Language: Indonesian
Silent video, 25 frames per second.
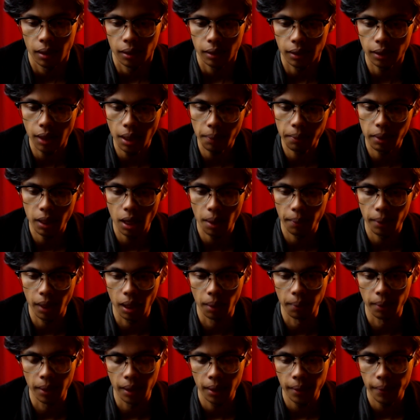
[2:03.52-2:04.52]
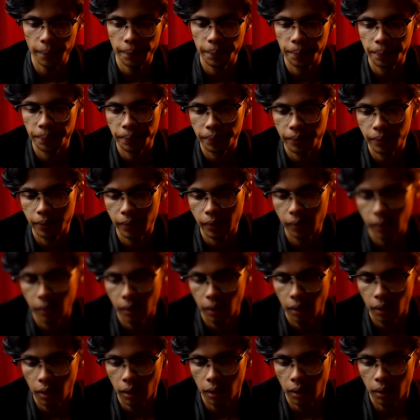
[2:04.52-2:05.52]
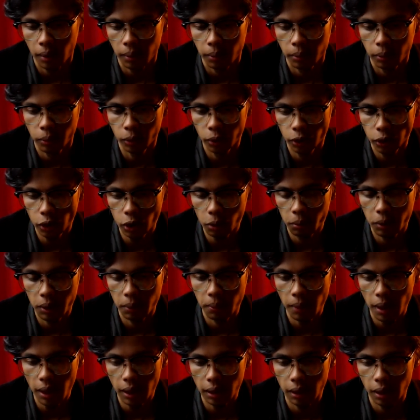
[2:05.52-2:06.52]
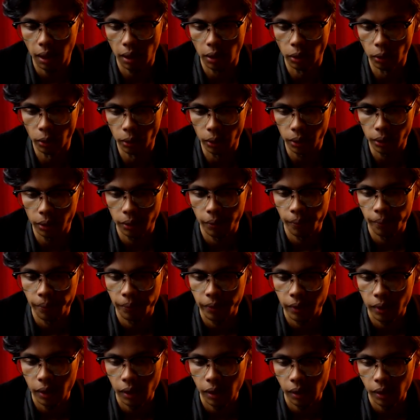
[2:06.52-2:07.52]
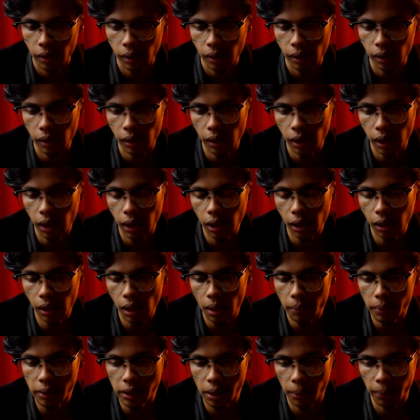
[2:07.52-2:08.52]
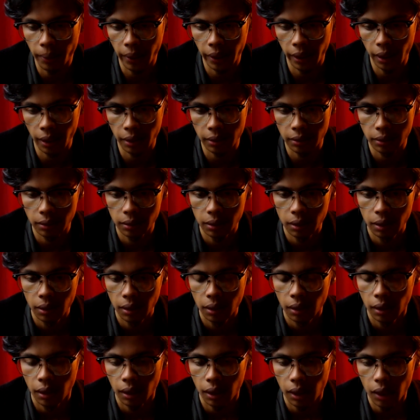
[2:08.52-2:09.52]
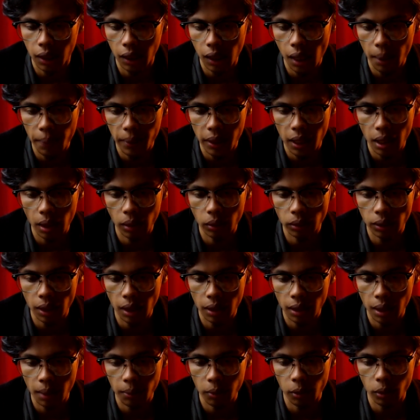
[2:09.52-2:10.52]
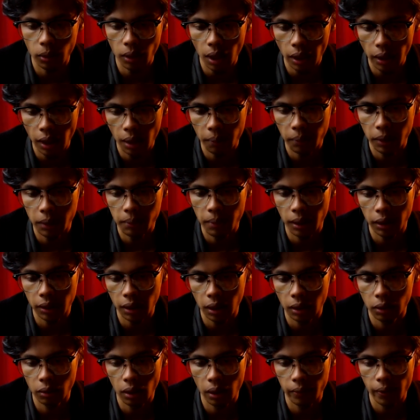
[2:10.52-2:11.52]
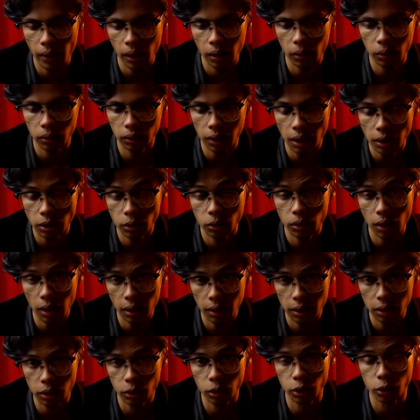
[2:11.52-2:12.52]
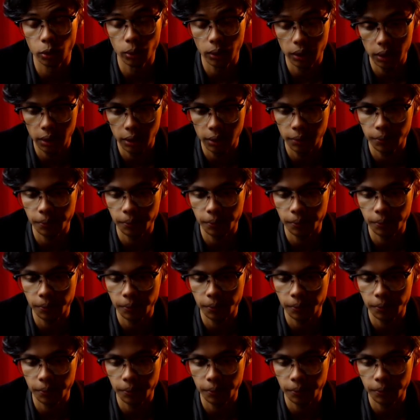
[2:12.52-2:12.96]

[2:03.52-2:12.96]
tidak berapa lama, muncul Bima dengan Nur. Ia menyampaikan, kelengkapan anggota enam orang yang melibatkan dua fakultas sudah disetujui.